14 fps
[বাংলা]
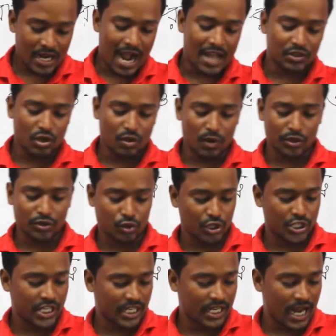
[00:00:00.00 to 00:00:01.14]
খাদ্য বস্ত্র
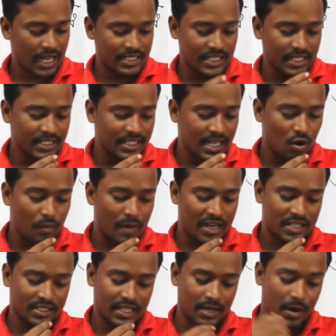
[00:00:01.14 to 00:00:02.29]
শিক্ষা চিকিৎসা ও
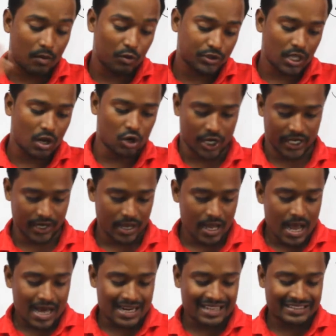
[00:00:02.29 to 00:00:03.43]
বাসস্থানের ব্যবস্থাও করে
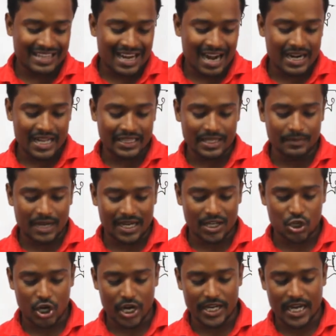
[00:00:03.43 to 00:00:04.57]
রাস্তাঘাট এতিমখানা
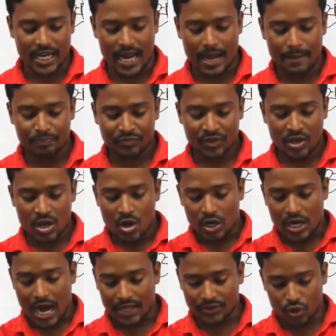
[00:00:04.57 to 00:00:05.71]
সরাইখানা
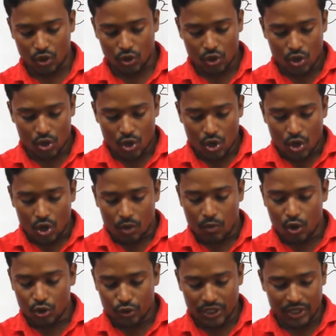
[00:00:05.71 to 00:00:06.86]
খাদ্য
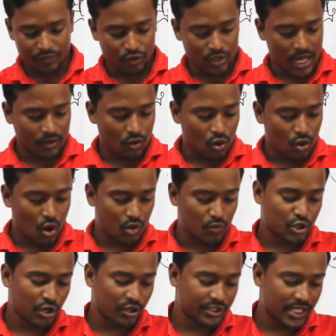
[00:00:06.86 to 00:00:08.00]
ভর্তুকি প্রদান ও
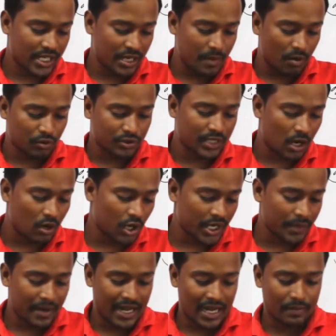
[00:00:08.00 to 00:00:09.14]
কর্মসংস্থানের ব্যবস্থাও করে
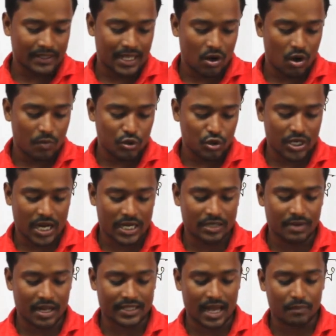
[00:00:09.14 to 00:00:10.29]
বেকার ভাতা অবসরকালীন
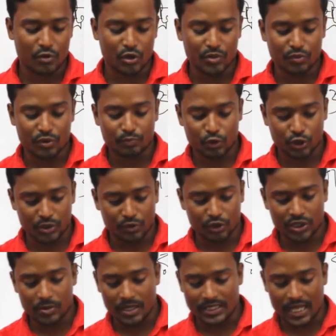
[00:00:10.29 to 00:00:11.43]
ভাতা
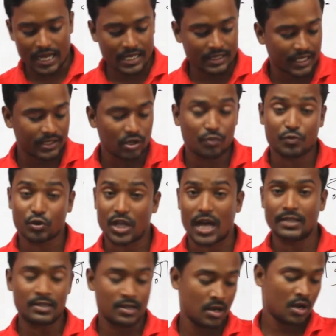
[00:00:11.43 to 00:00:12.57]
প্রতিবন্ধী ভাতা ইত্যাদিও প্রদান
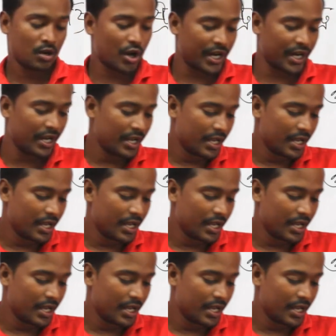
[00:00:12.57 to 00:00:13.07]
করে